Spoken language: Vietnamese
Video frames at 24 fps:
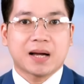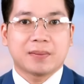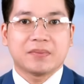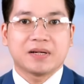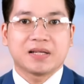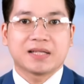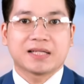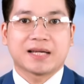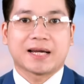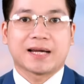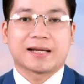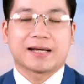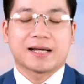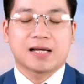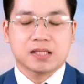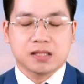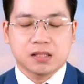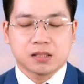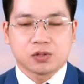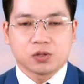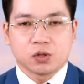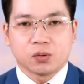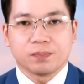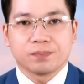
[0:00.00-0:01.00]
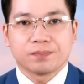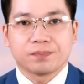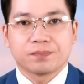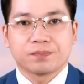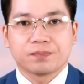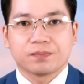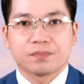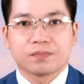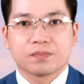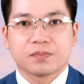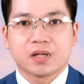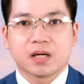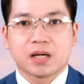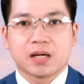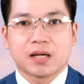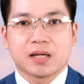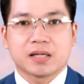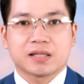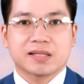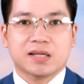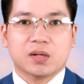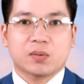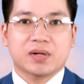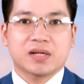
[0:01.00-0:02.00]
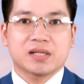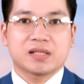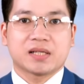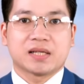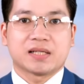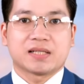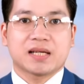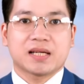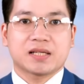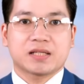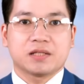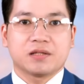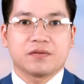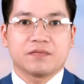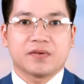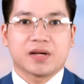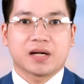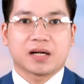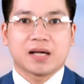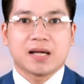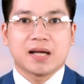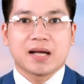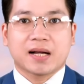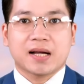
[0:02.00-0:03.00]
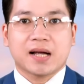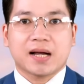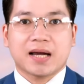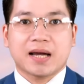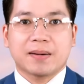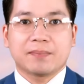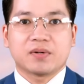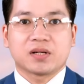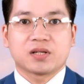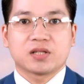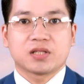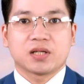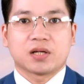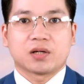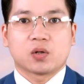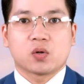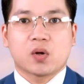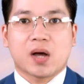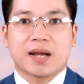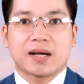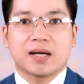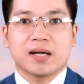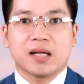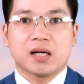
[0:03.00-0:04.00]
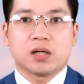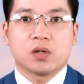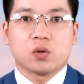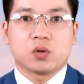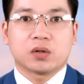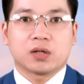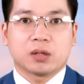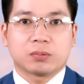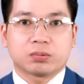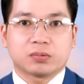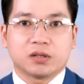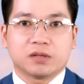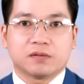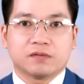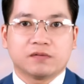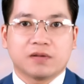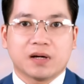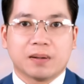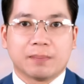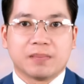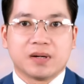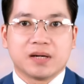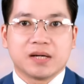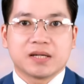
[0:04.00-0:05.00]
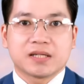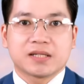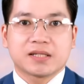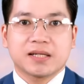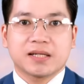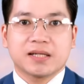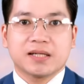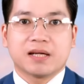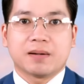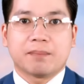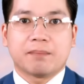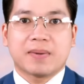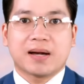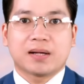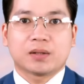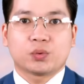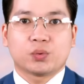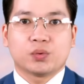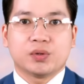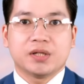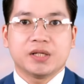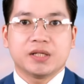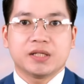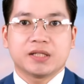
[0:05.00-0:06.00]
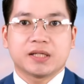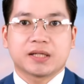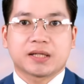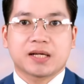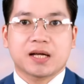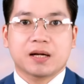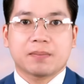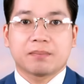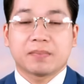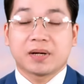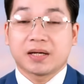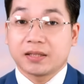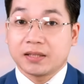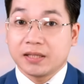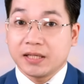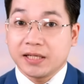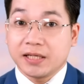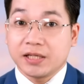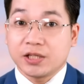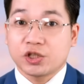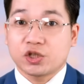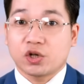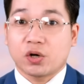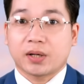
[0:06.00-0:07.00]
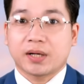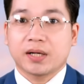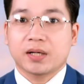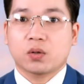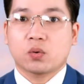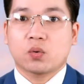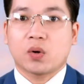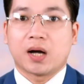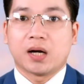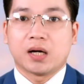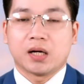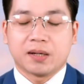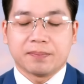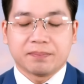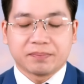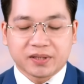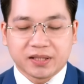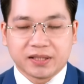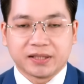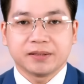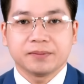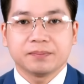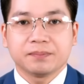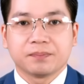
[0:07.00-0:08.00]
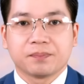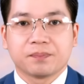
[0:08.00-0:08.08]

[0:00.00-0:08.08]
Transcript: mươi trẻ đã sử dụng. Sau khi xảy ra sự việc, các em được chẩn đoán là ngộ độc thực phẩm, xét nghiệm ma túy trên các bệnh nhi cho kết quả âm tính.